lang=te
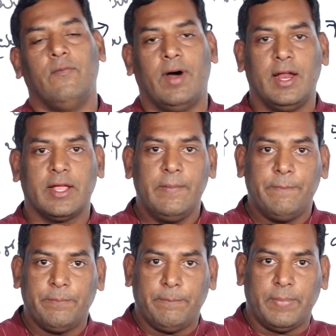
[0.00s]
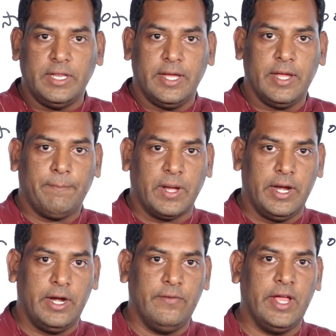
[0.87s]
వాళ్ళకి పదిహే
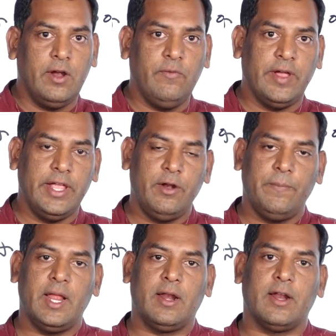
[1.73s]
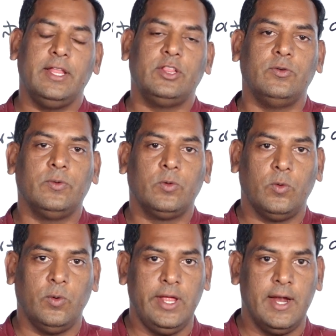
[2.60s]
పన్నెండు వేలు వెయ్యి రూపాయలు రైతు
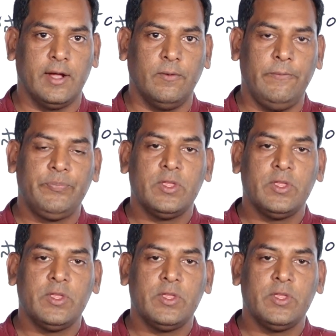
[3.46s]
కూలీలకు